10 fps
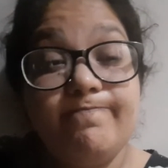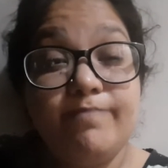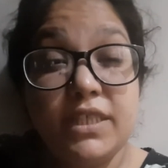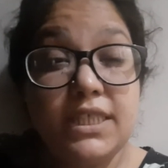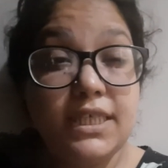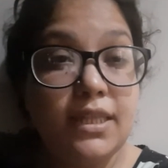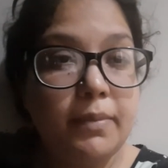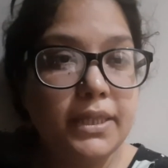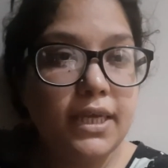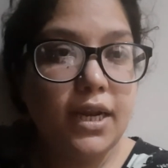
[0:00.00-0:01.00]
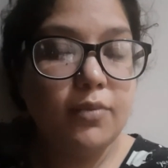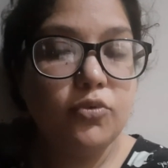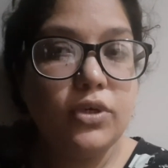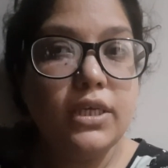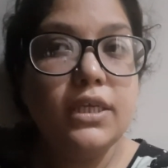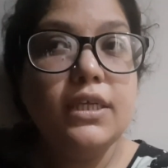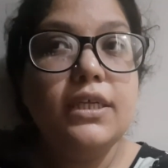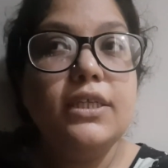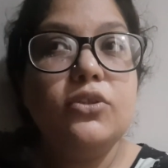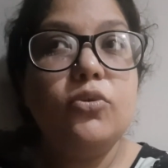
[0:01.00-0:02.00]
बच्चे की तबीयत ख़राब हो गई
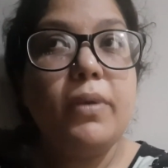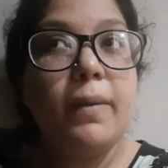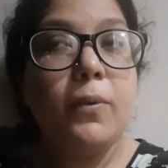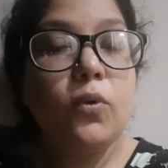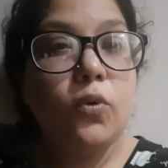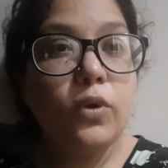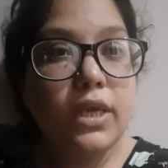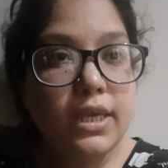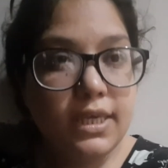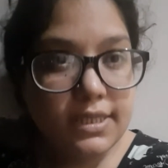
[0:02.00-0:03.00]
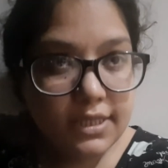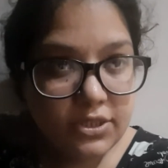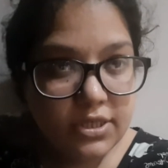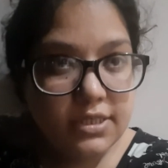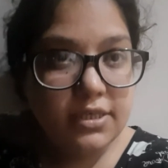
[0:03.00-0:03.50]
तो मैं आप लोग को यही सजेस्ट